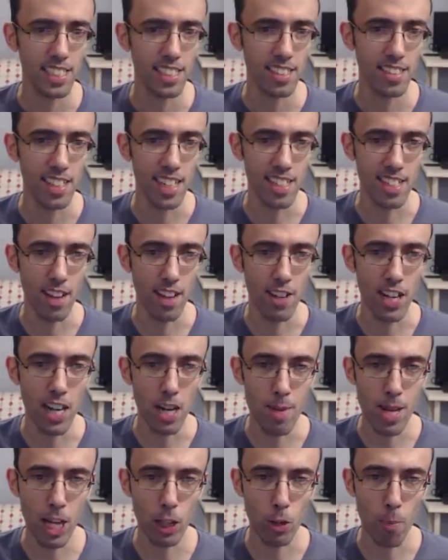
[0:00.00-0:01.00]
Senza aver
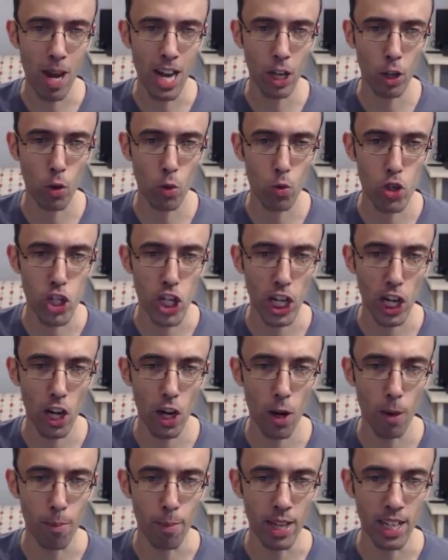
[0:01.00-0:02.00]
eliminato manco un
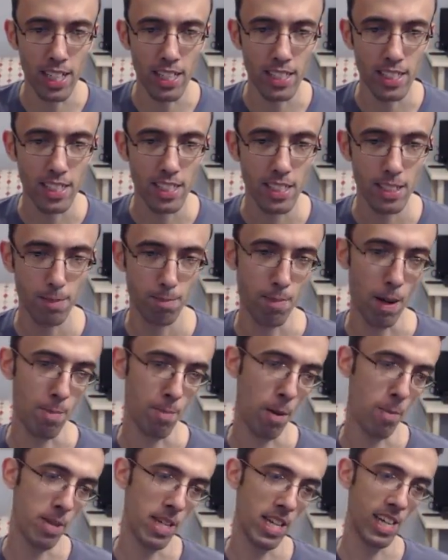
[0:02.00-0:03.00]
ciclope.
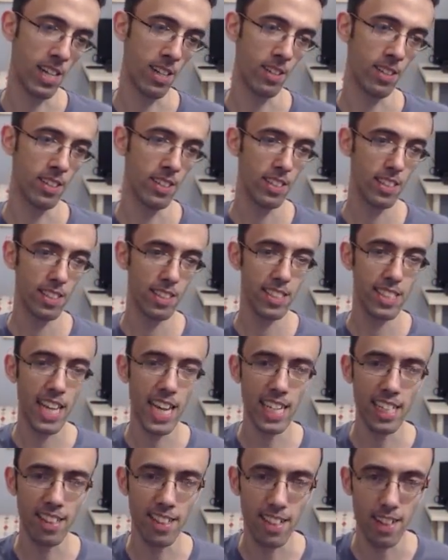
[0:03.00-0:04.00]
Mamma mia.
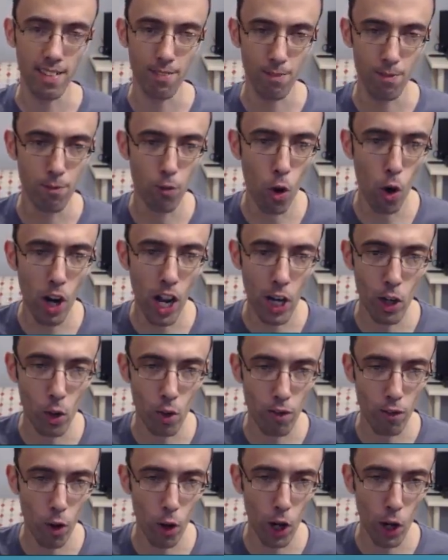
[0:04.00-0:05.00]
Niente, volano,
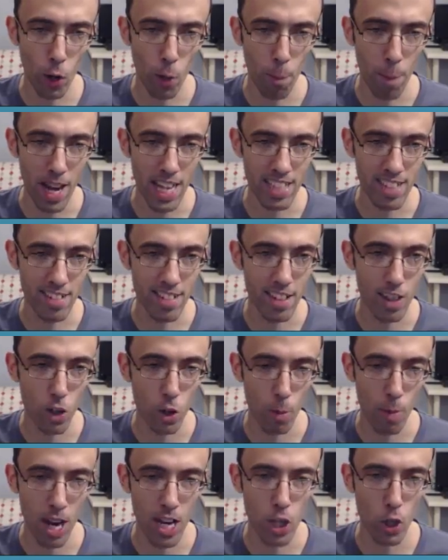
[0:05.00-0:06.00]
volano pezzi di
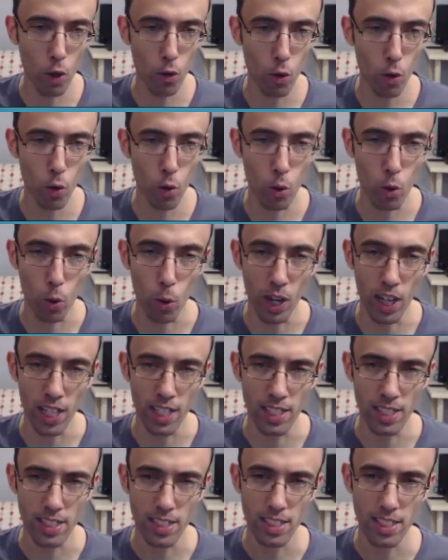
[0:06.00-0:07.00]
romani
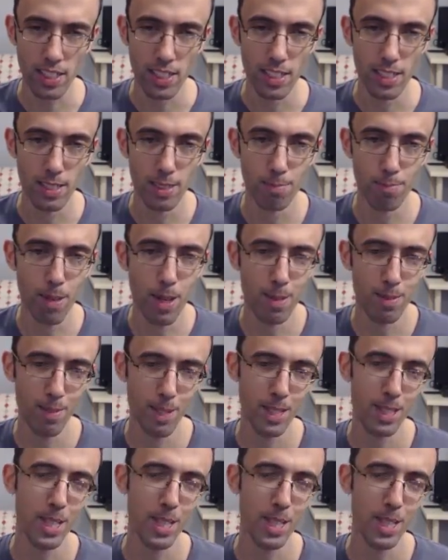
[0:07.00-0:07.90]
ovunque.